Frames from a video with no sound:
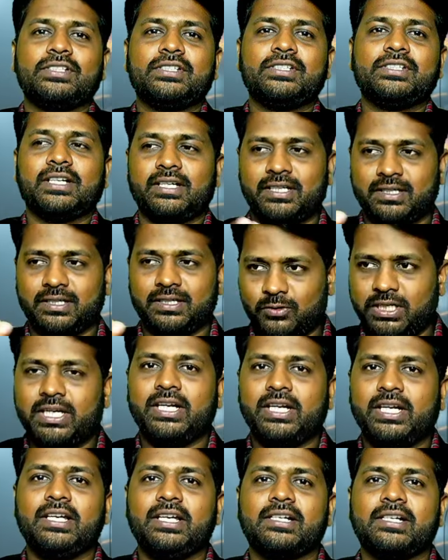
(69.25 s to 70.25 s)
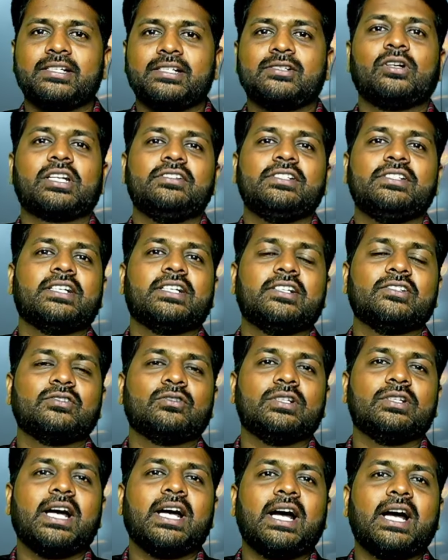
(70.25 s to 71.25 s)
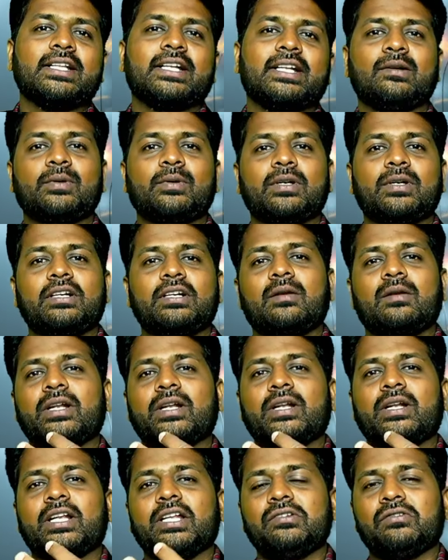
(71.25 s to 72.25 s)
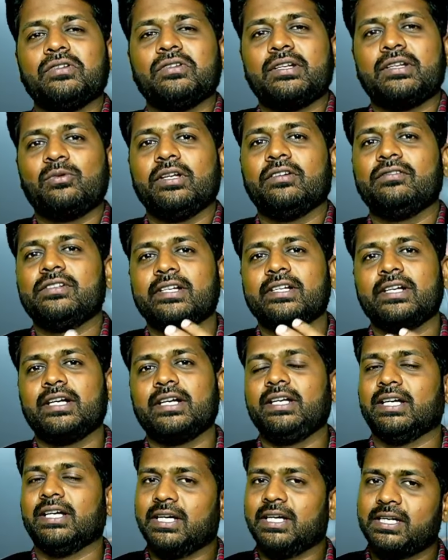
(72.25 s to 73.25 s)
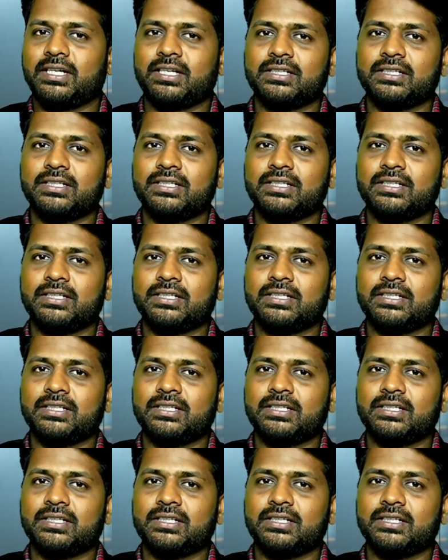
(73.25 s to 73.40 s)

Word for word: ஒரு விஷயம் இருக்குது முதல்ல நீங்கள் சொல்கிற விஷயங்களை சொல்லுங்கள் அதற்கு பிறகு நான் மறைத்து வைத்திருக்கக்கூடிய விஷயங்களை